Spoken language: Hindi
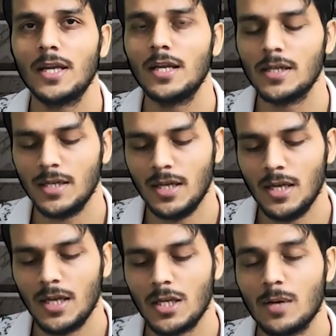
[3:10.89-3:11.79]
लिए
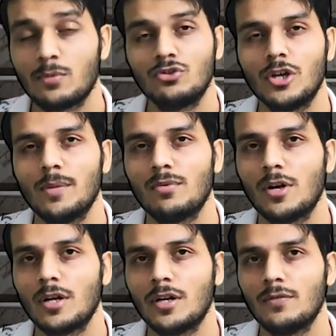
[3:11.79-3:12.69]
कि आपको जो है
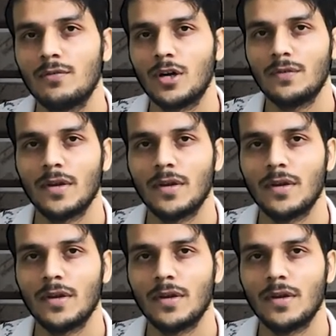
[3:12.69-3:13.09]
प्रोडक्ट